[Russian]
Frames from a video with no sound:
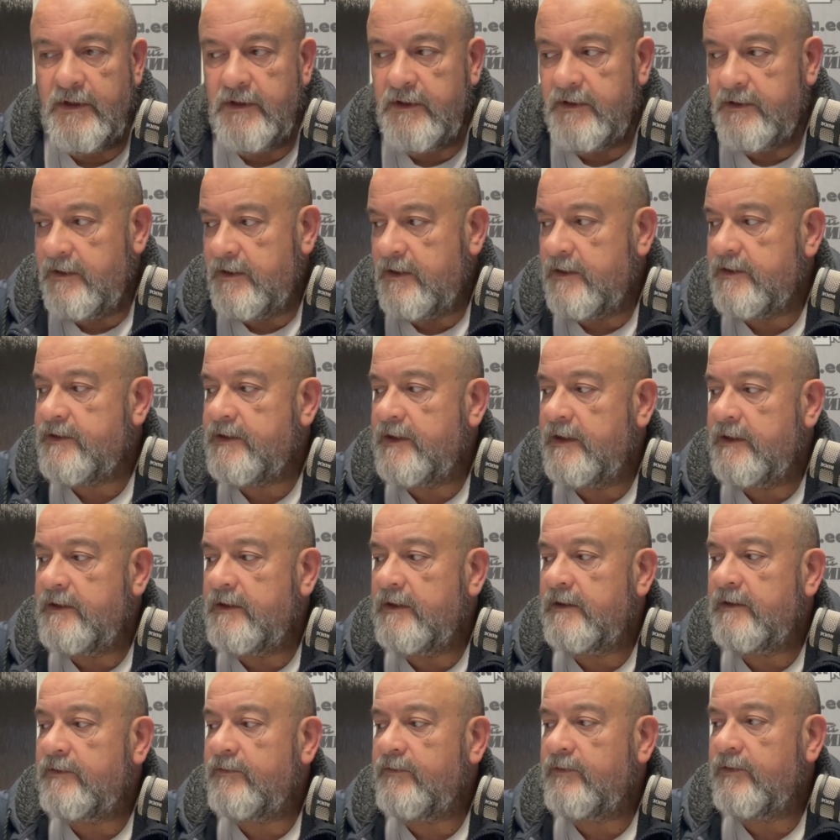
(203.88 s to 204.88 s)
Ты должна
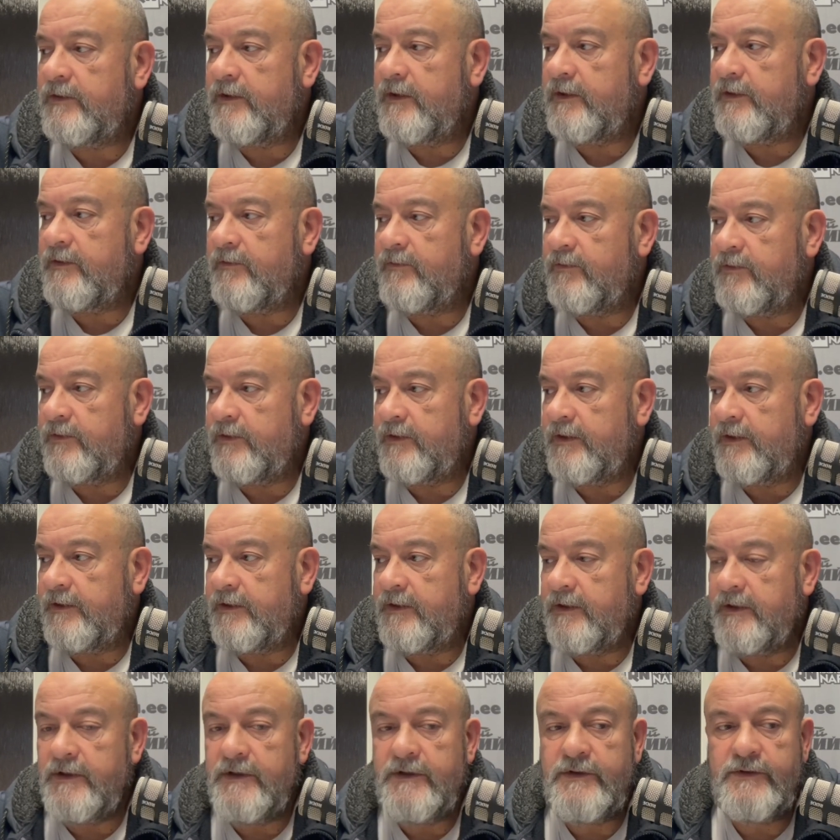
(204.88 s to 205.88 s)
делать вот это, вот
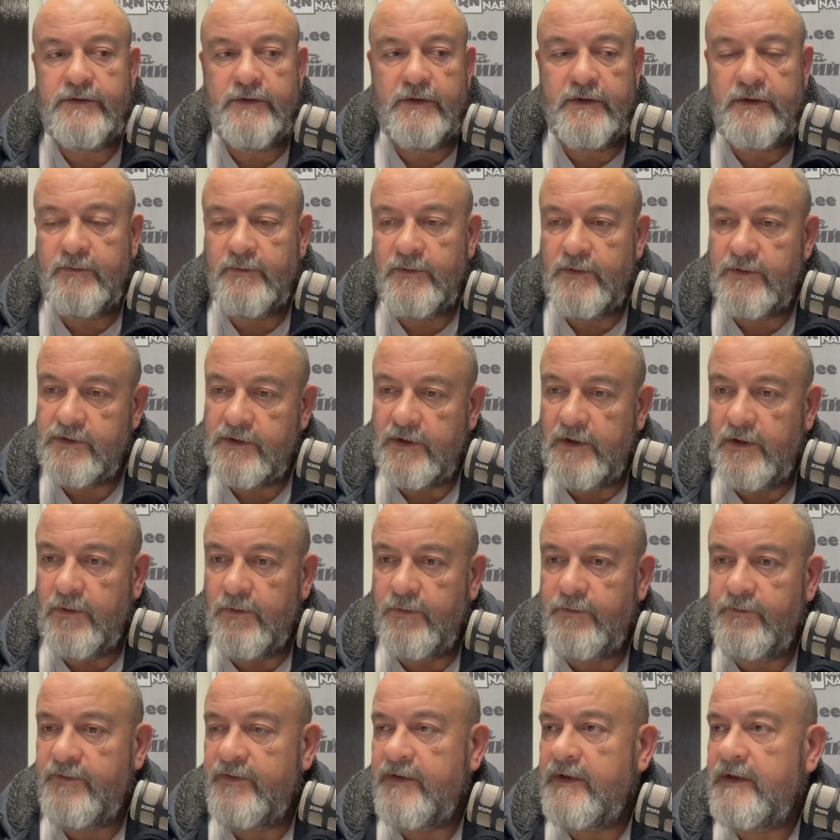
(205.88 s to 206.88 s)
это, и еще немножко
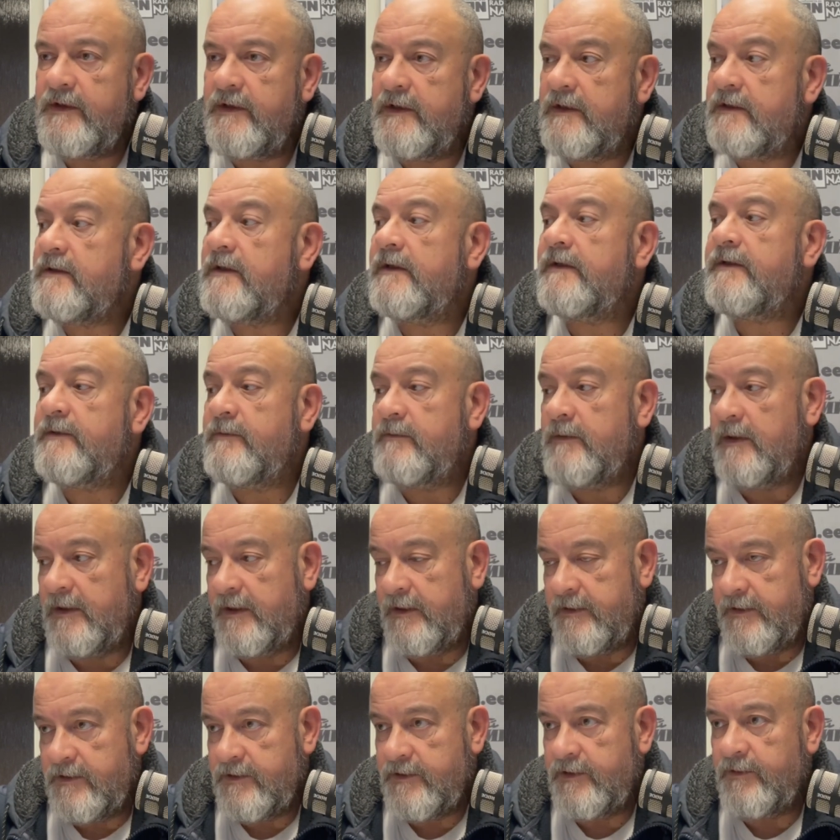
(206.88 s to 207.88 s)
любви, если тебе,
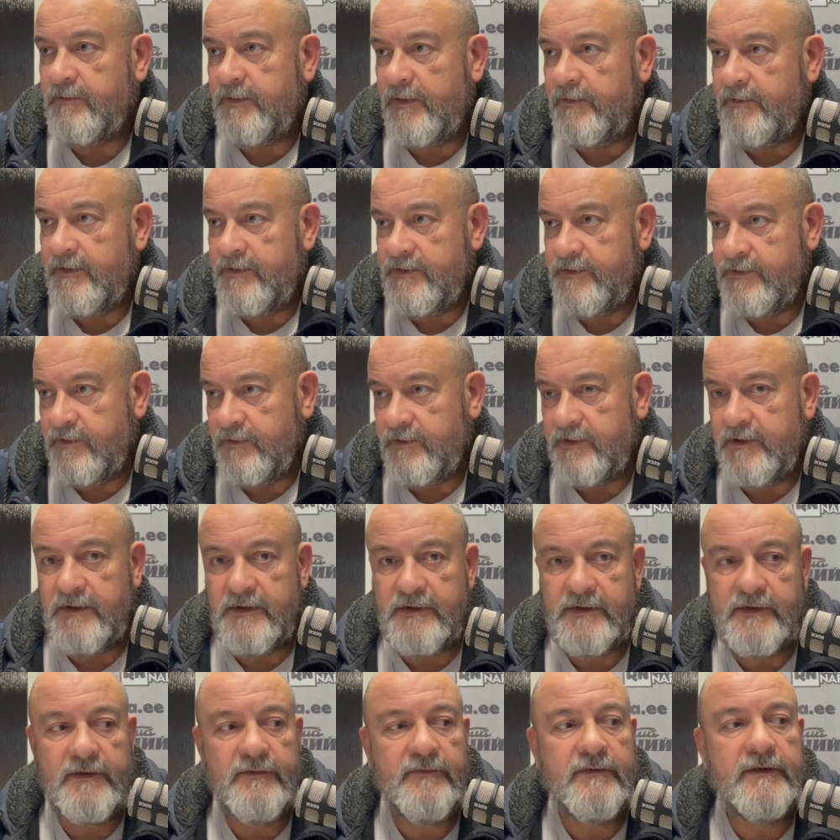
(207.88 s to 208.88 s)
конечно, повезет,
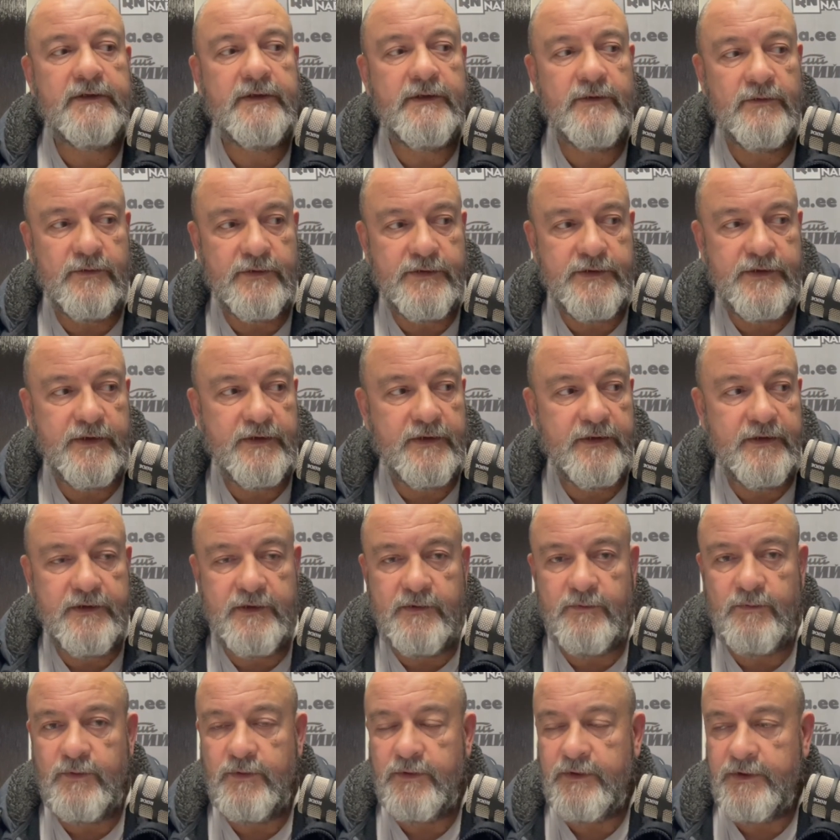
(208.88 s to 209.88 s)
если в этой очереди не
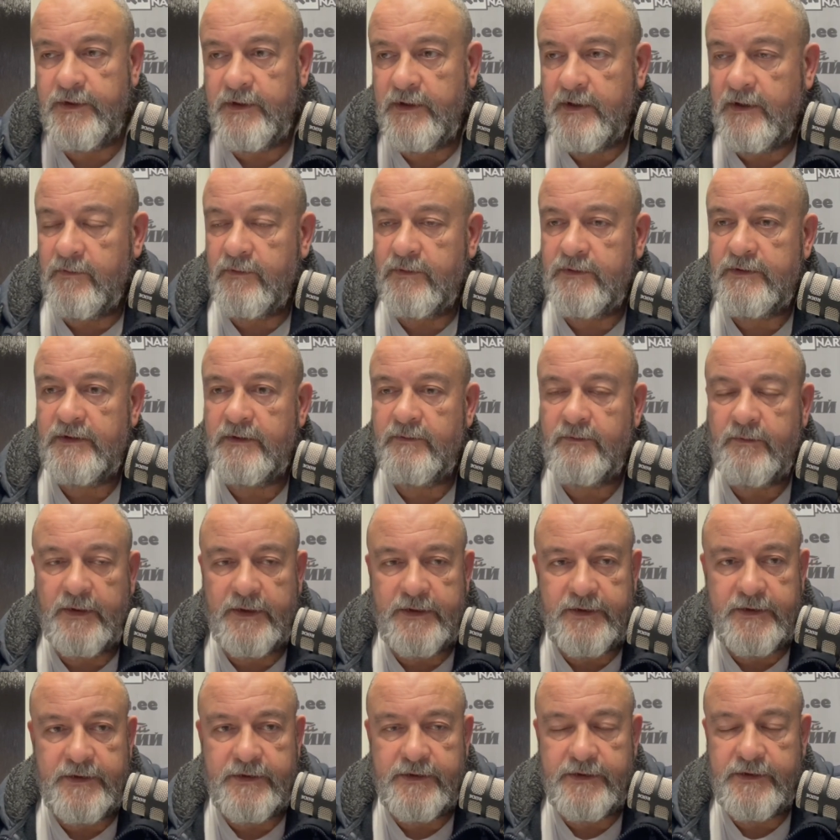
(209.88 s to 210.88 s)
будет никого
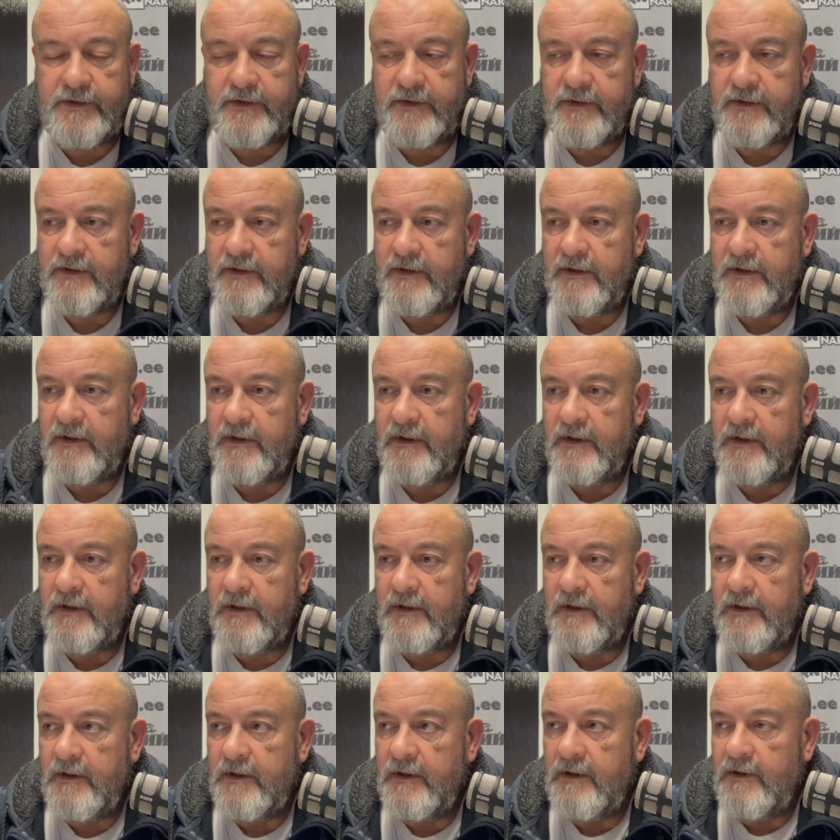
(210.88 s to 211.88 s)
симпатичнее.
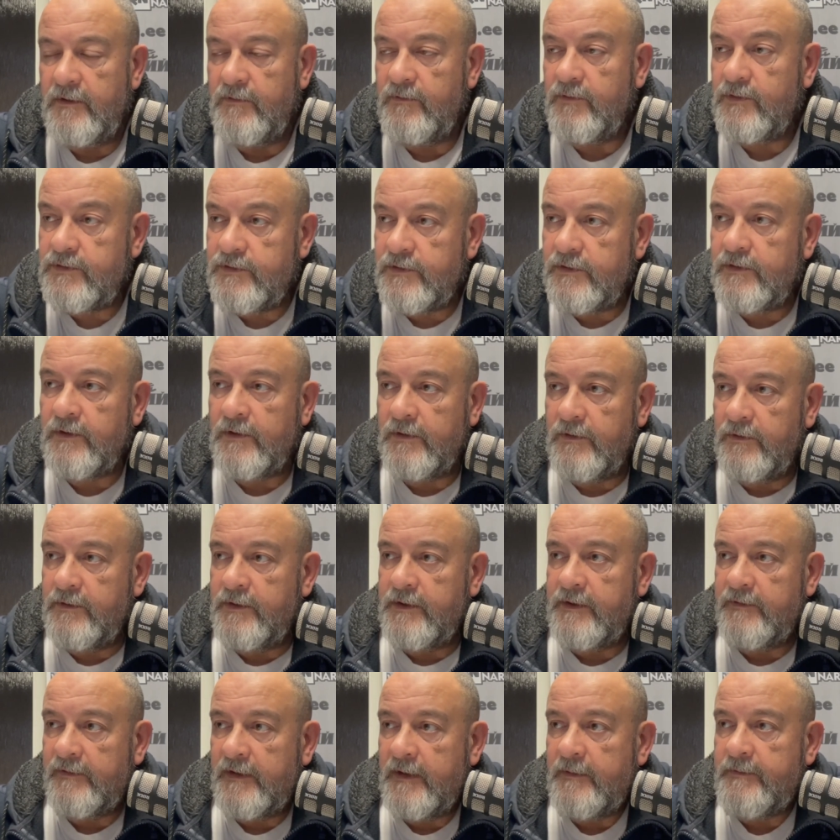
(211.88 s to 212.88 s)
Вот что такое
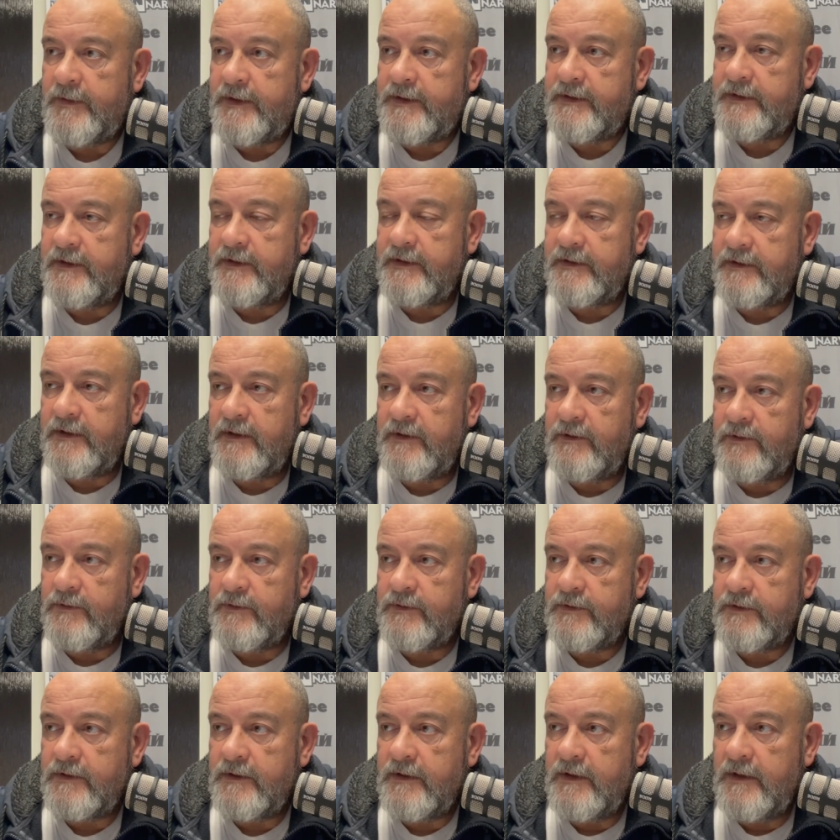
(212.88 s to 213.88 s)
Европейский
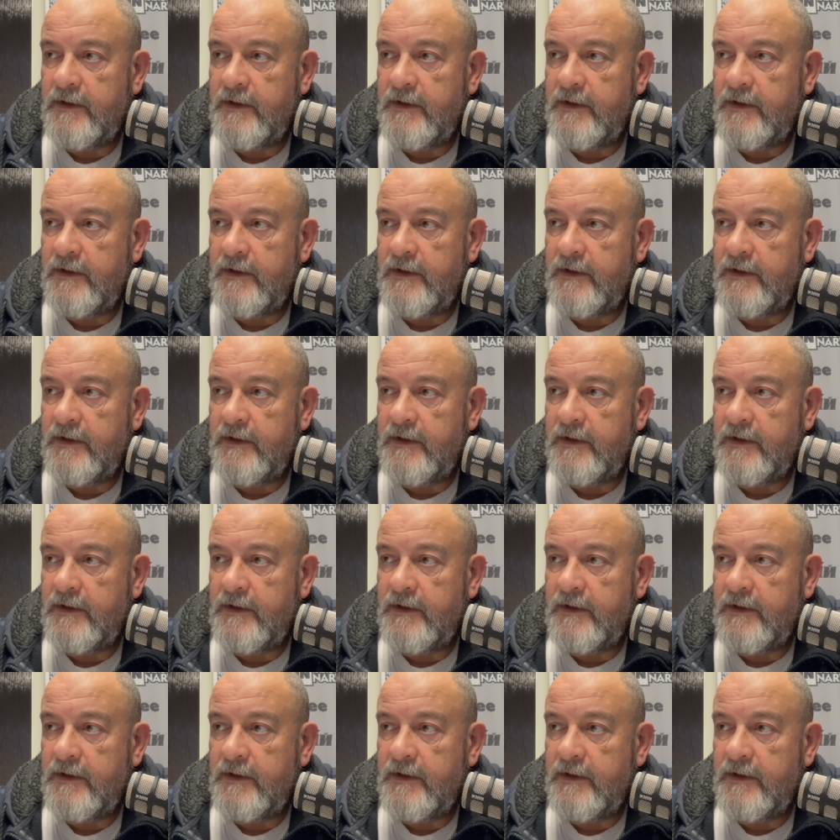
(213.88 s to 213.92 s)
Союз.